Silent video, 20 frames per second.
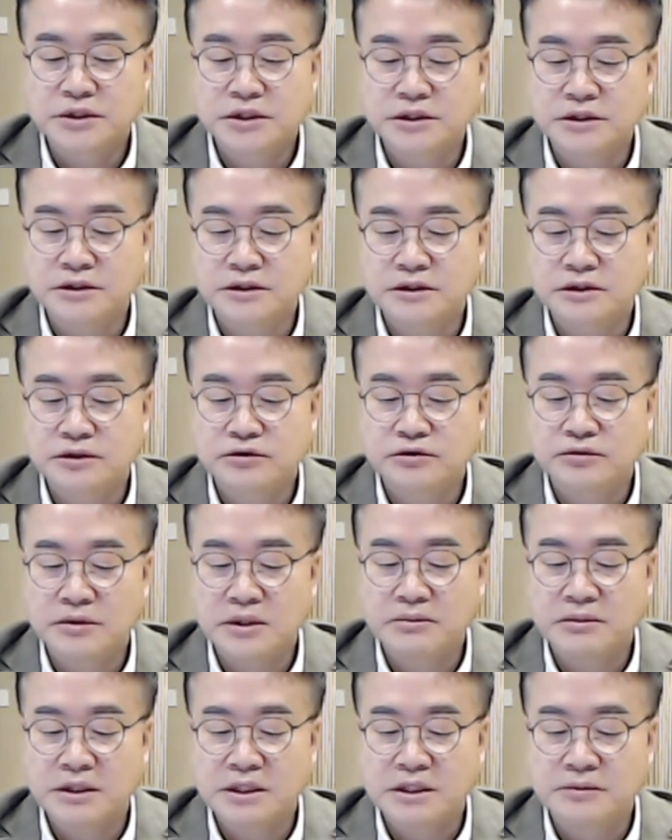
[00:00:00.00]
씨는
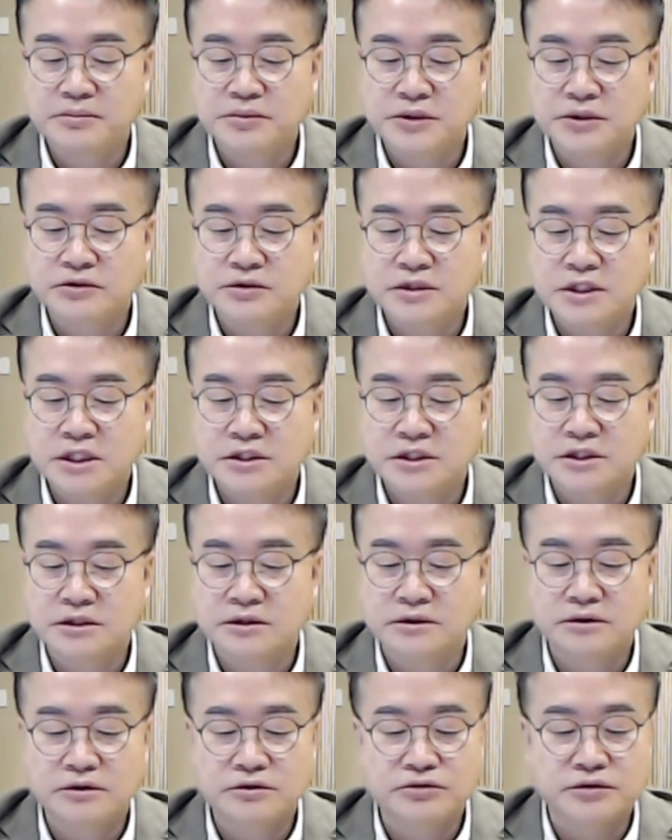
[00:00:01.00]
주말마다 비규제
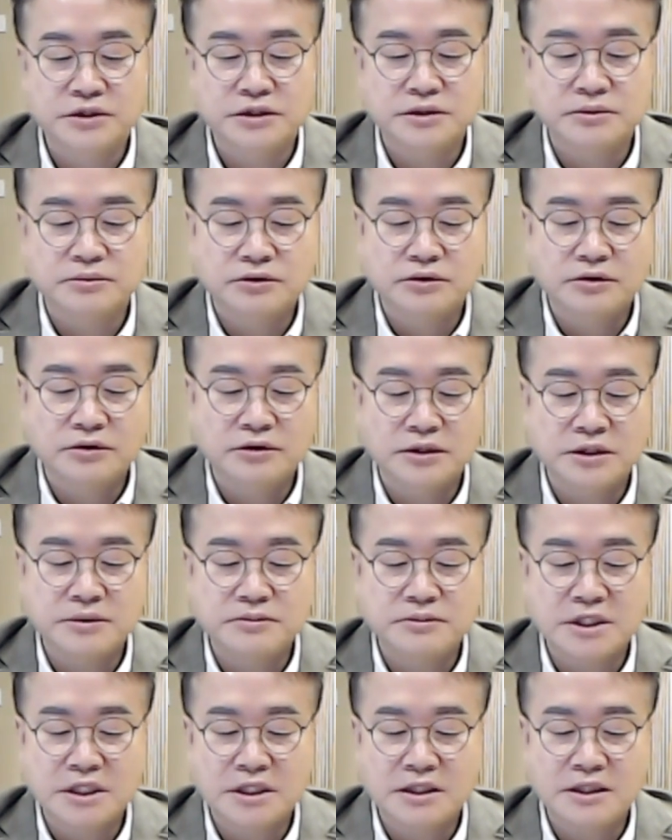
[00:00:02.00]
지역을 중심으로
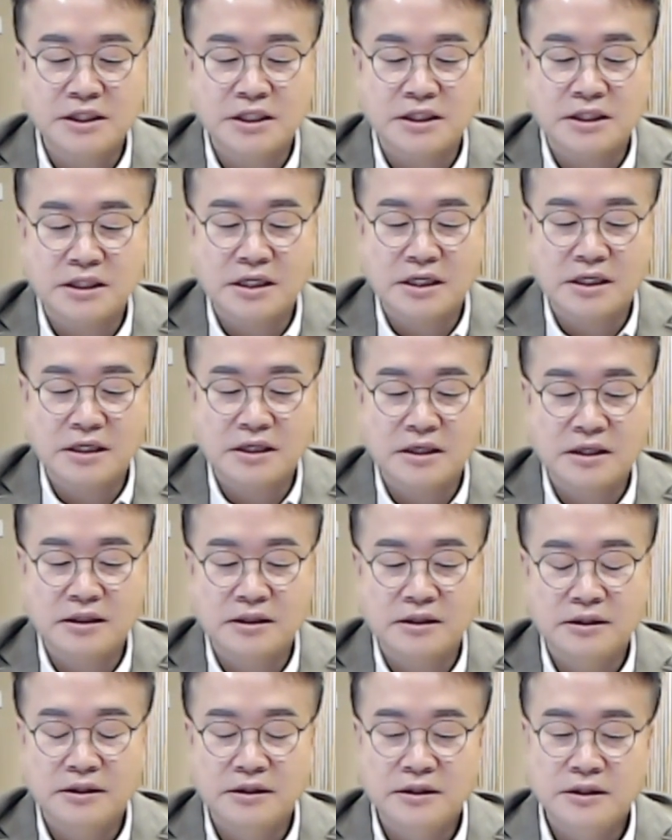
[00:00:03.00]
임장을 한다.
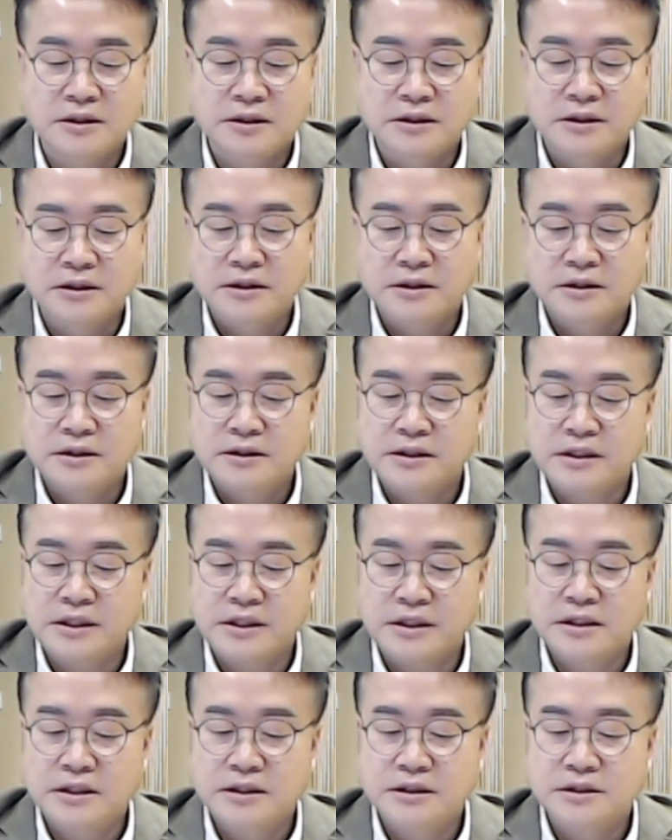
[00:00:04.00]

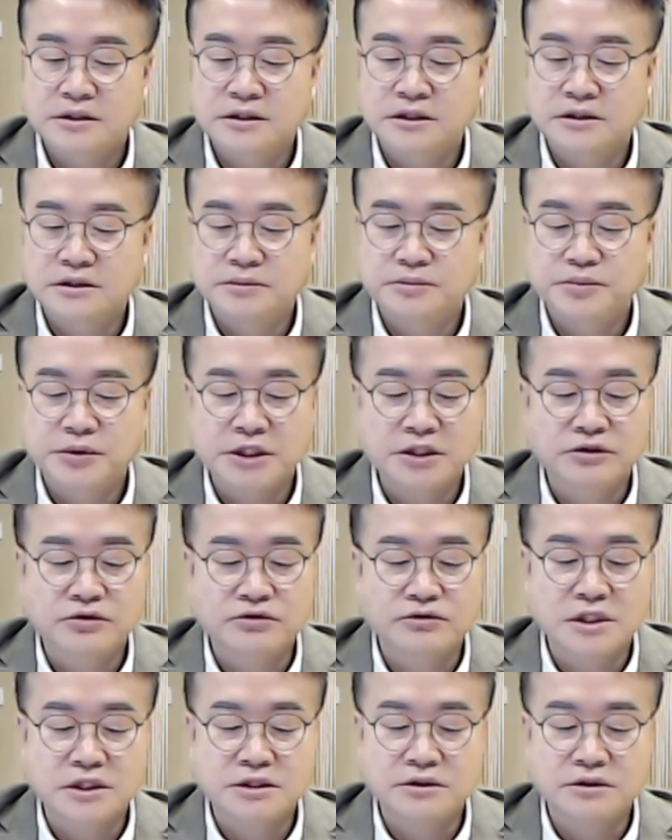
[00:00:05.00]
네, 그
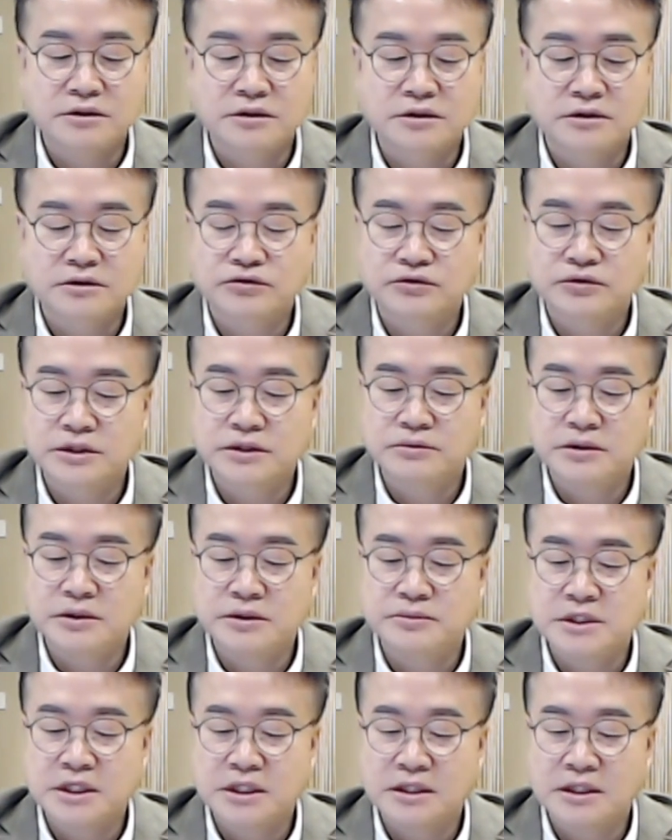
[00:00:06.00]
비규제 지역 중심으로
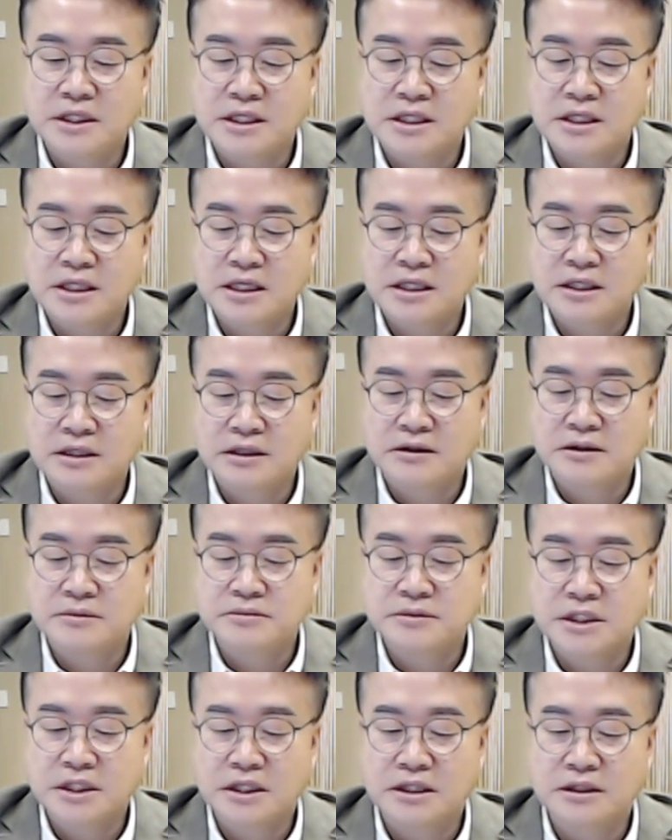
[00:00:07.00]
임장을 간다라고
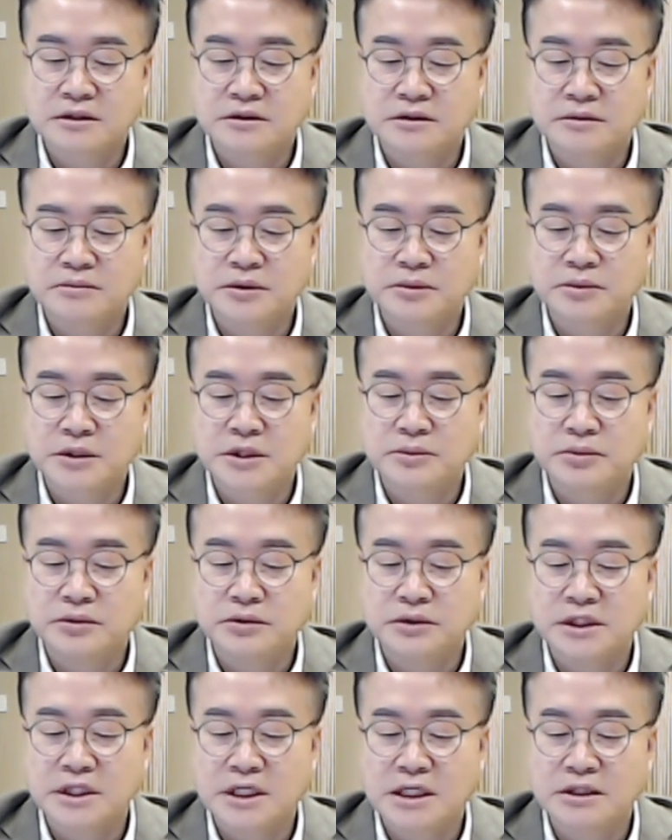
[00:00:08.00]
합니다. 그러면
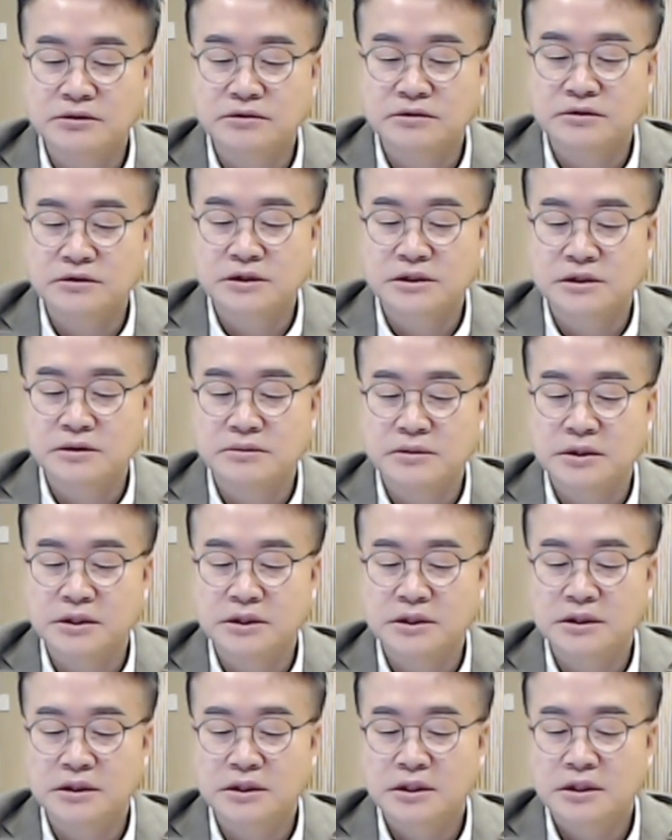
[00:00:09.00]
기본이 하루를
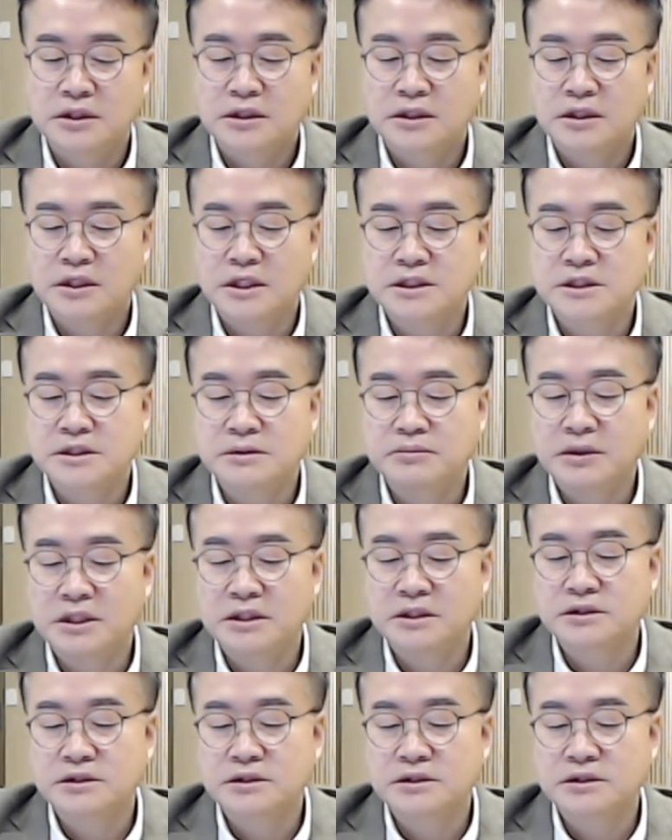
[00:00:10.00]
쓰면은 한 10만